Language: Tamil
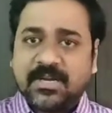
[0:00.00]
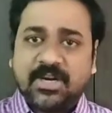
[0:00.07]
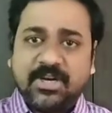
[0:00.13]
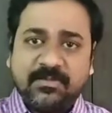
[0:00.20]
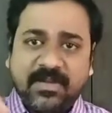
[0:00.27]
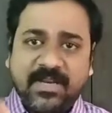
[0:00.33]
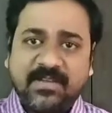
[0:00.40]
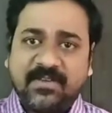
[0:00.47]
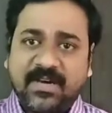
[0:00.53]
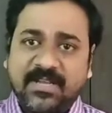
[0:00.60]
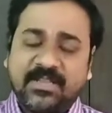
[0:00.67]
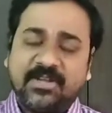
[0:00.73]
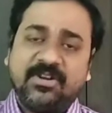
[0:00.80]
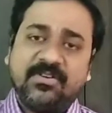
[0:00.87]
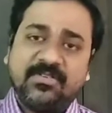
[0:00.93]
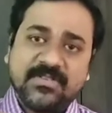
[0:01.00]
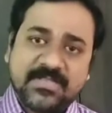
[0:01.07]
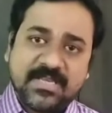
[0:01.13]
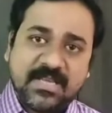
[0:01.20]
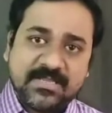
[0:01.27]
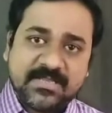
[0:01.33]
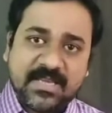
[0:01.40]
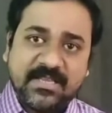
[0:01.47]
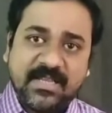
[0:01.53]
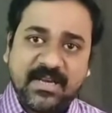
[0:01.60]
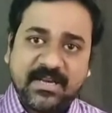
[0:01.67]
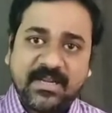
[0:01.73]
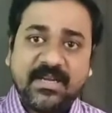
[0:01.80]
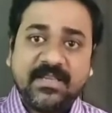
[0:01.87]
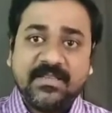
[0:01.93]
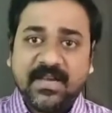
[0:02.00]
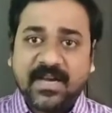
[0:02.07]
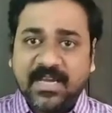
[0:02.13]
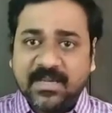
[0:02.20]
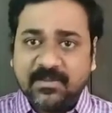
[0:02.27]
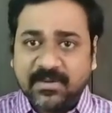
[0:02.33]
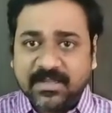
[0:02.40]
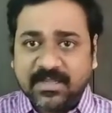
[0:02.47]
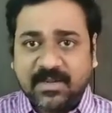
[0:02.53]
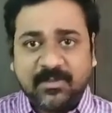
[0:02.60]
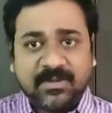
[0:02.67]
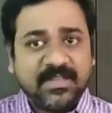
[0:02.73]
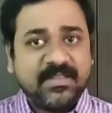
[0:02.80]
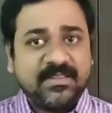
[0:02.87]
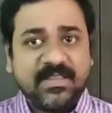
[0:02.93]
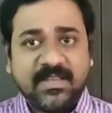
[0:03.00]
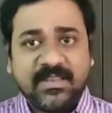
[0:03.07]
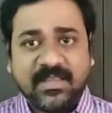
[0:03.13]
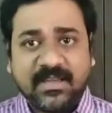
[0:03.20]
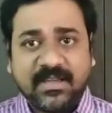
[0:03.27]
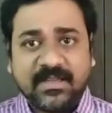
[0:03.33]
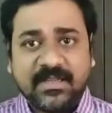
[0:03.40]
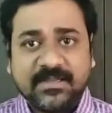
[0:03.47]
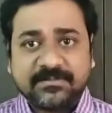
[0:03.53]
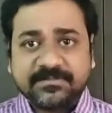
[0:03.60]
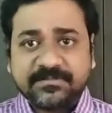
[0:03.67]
கடுமையான வார்த்தைகளோ அவங்க செய்தாங்கன்னா நியாயம் இருந்தா மட்டும் அதை திருத்திக்கங்க